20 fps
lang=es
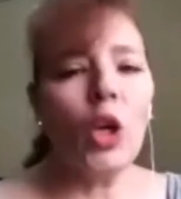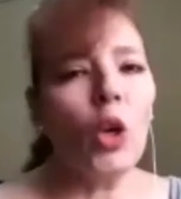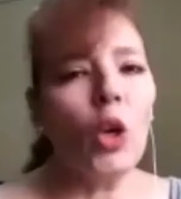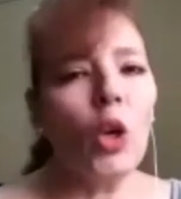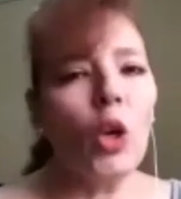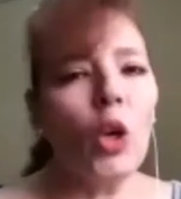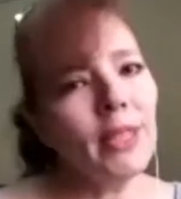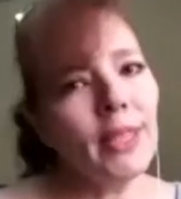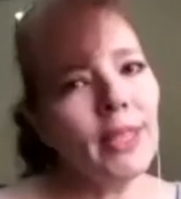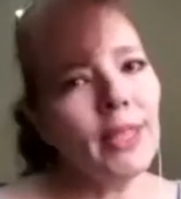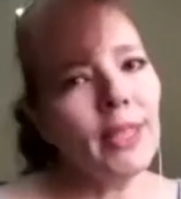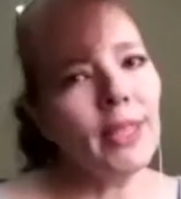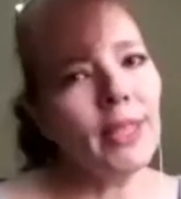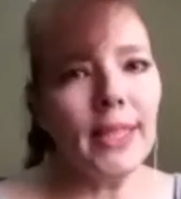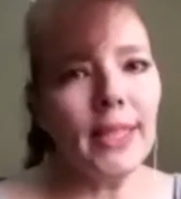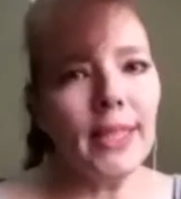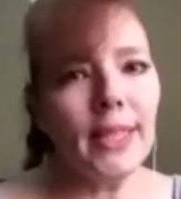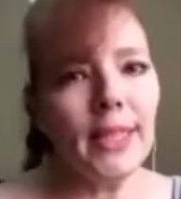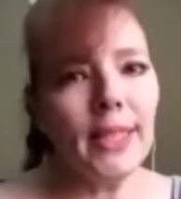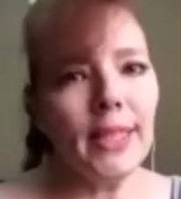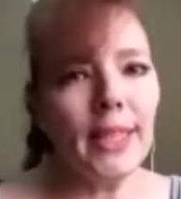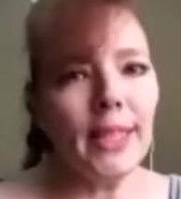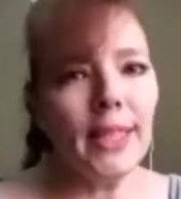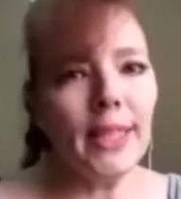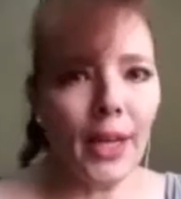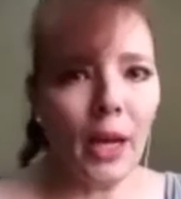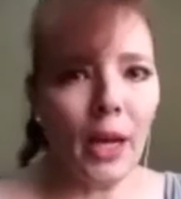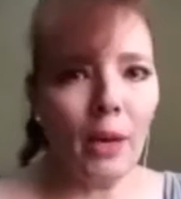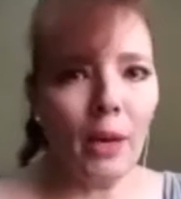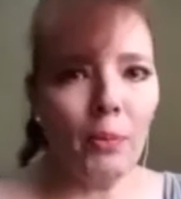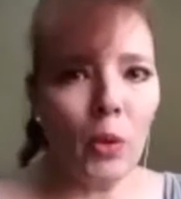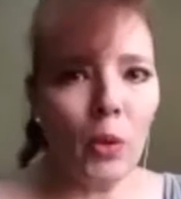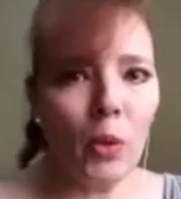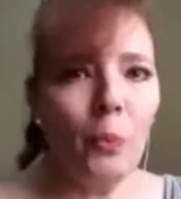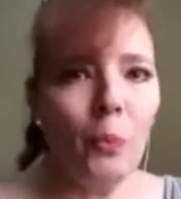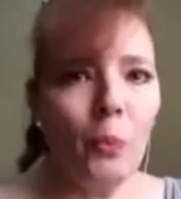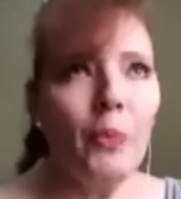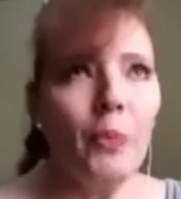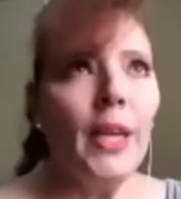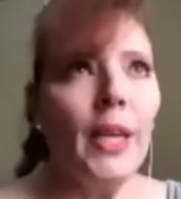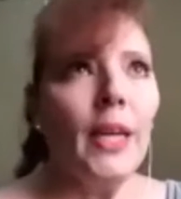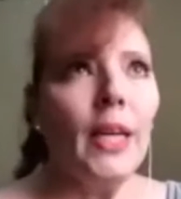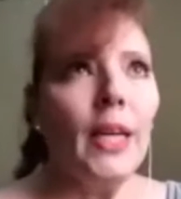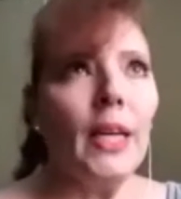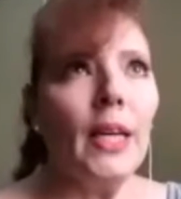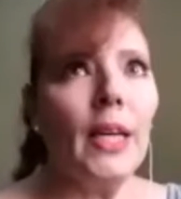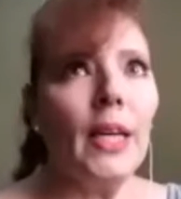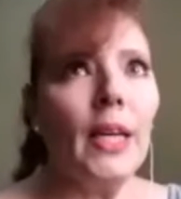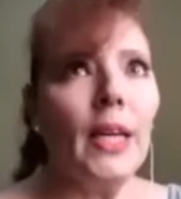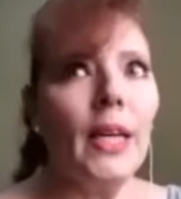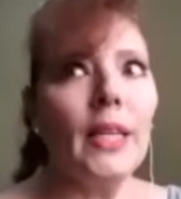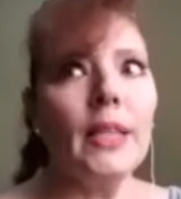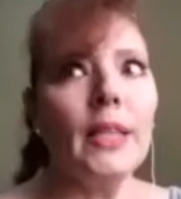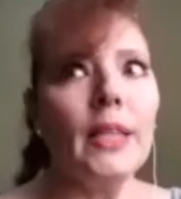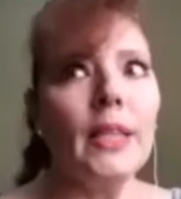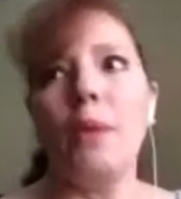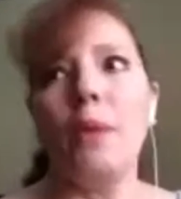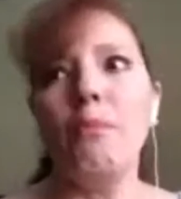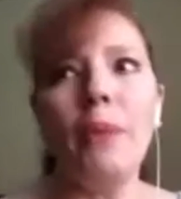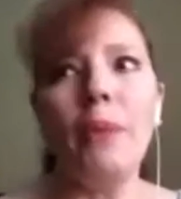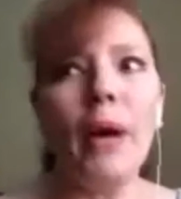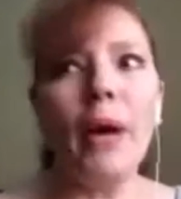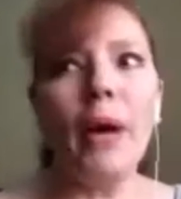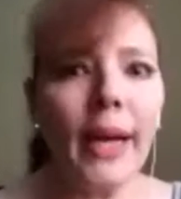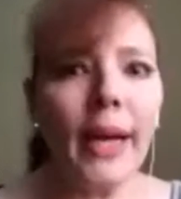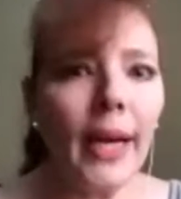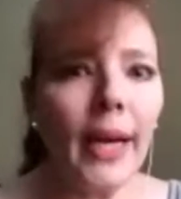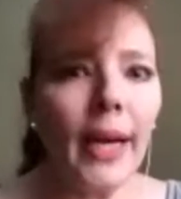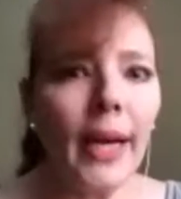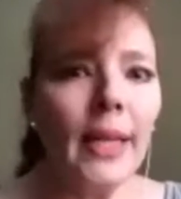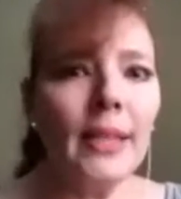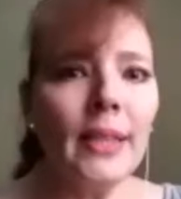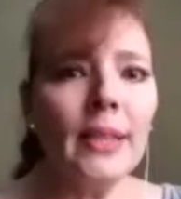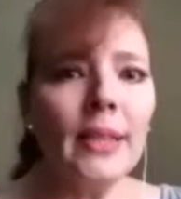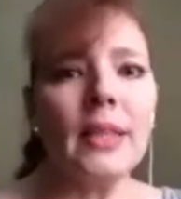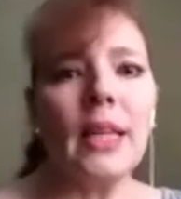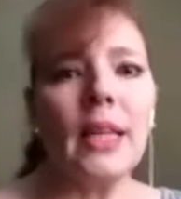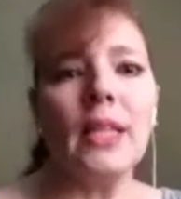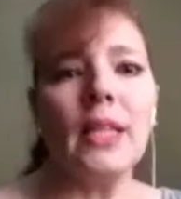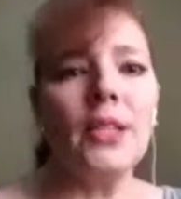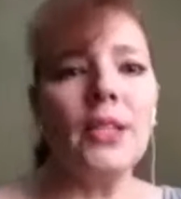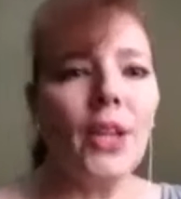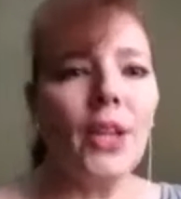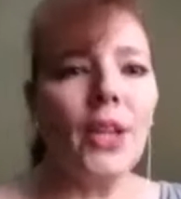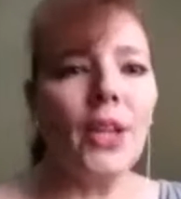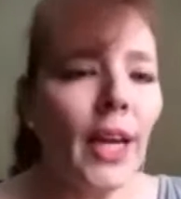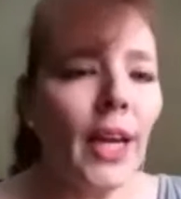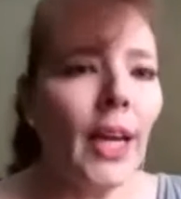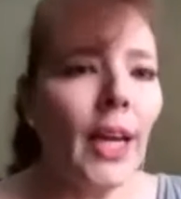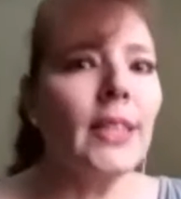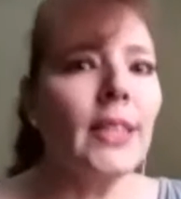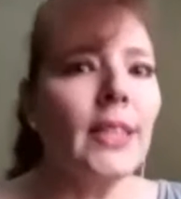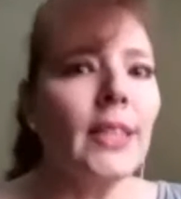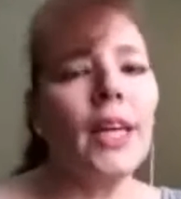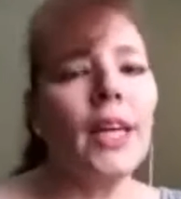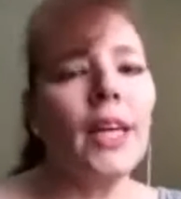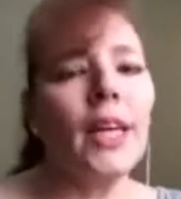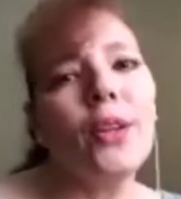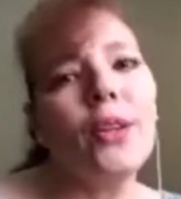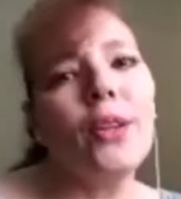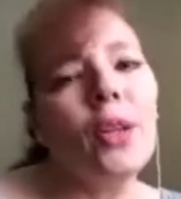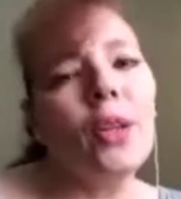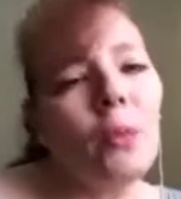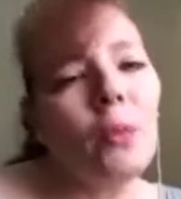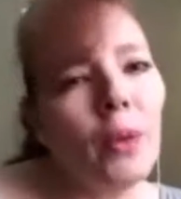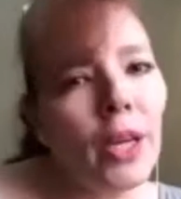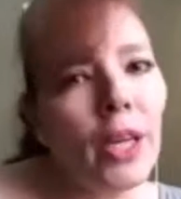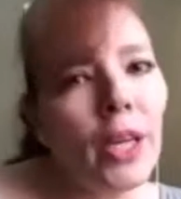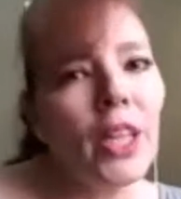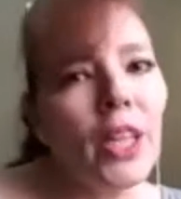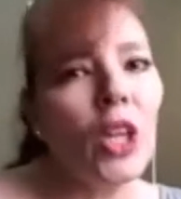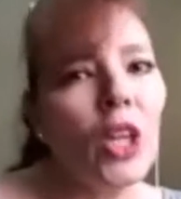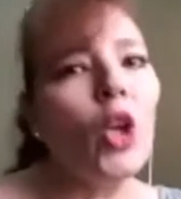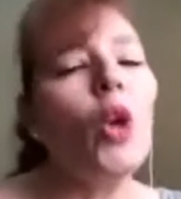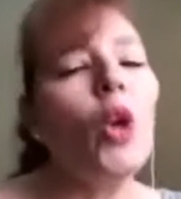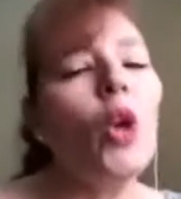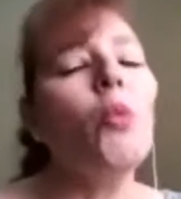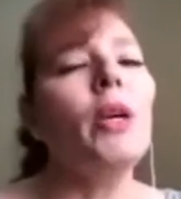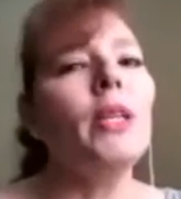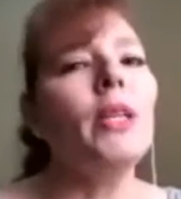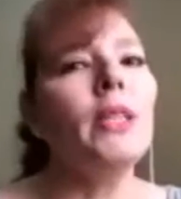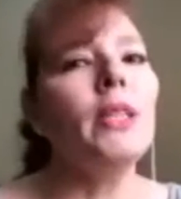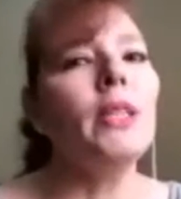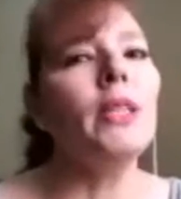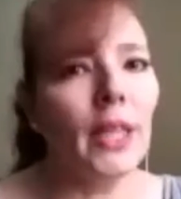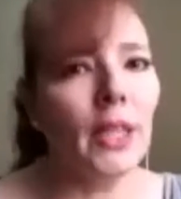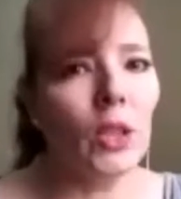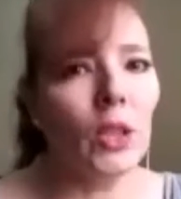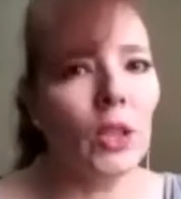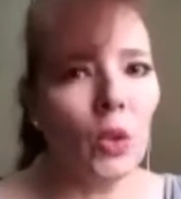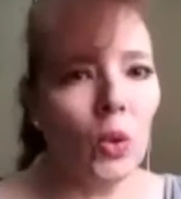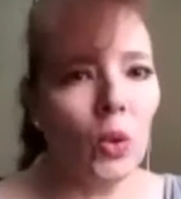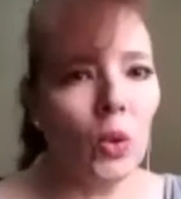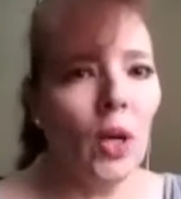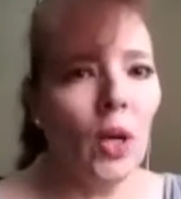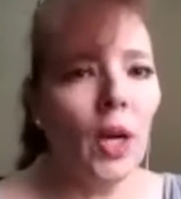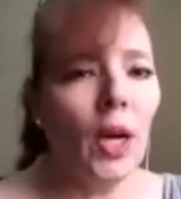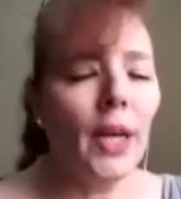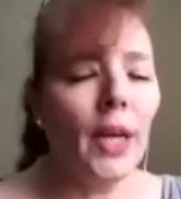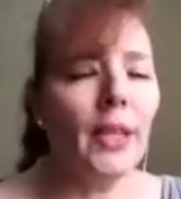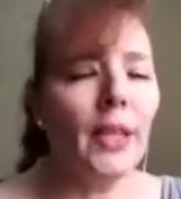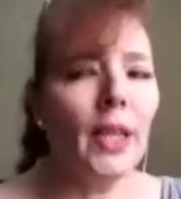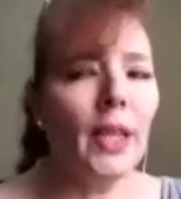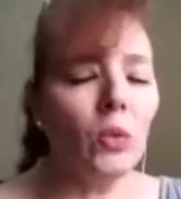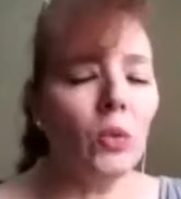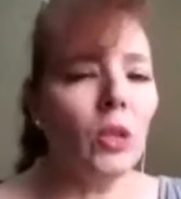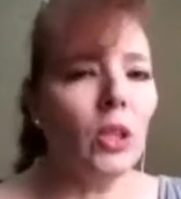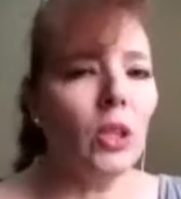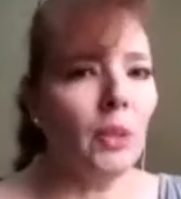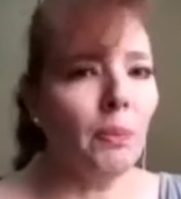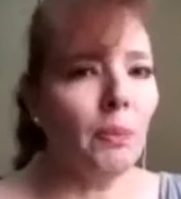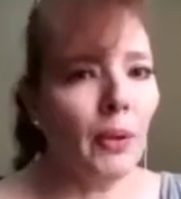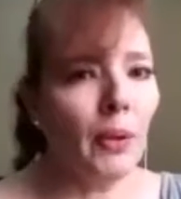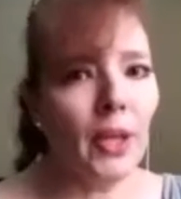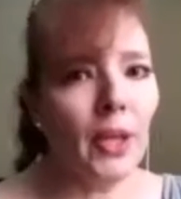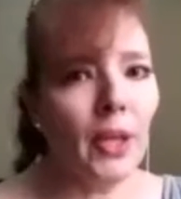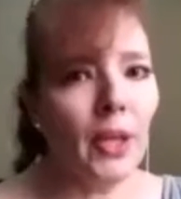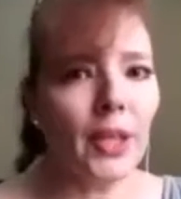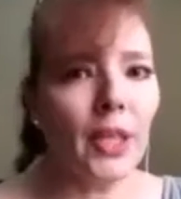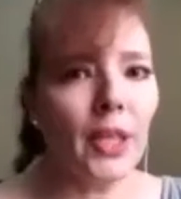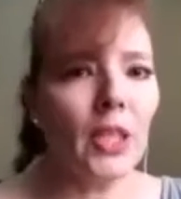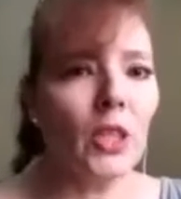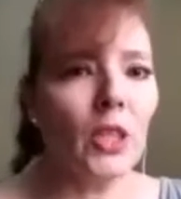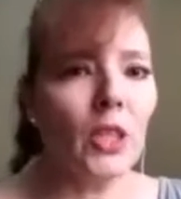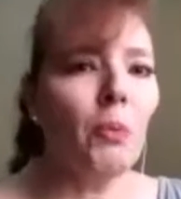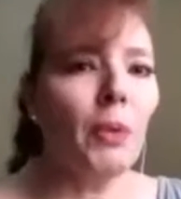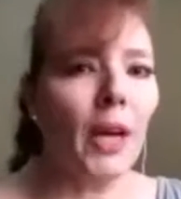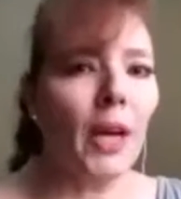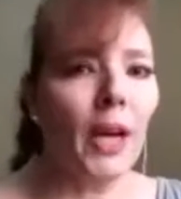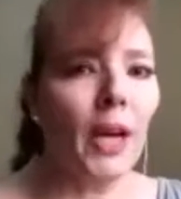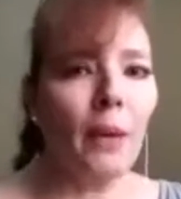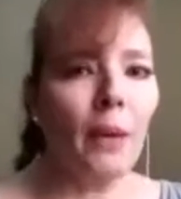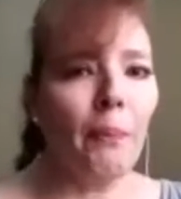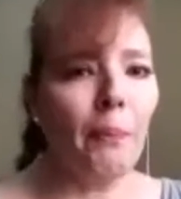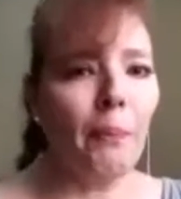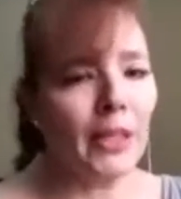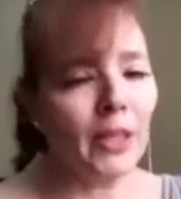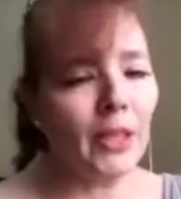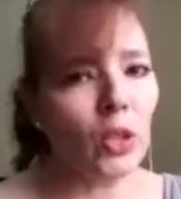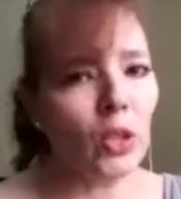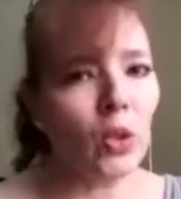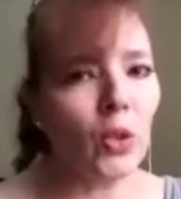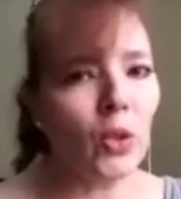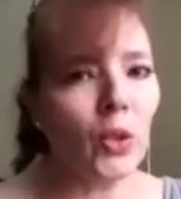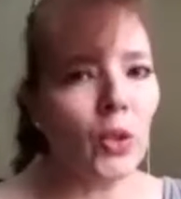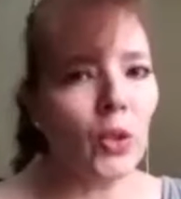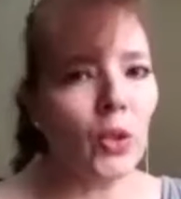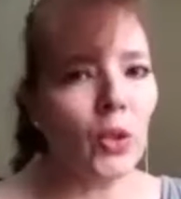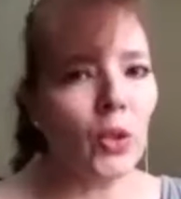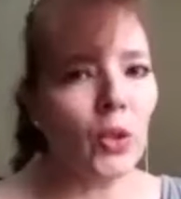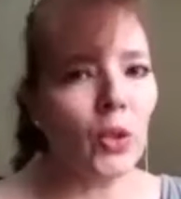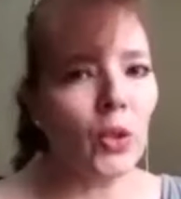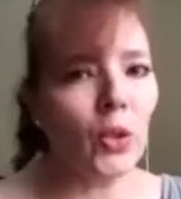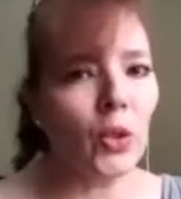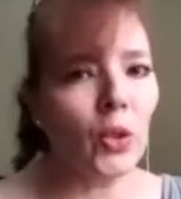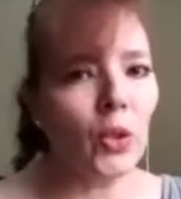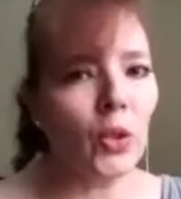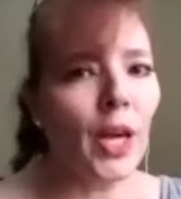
¿Cómo es el intercambio? Eh, se paga, se entrega, se quedan de ver. ¿Cómo es eso? ¿Hay algún tipo de riesgo para la persona?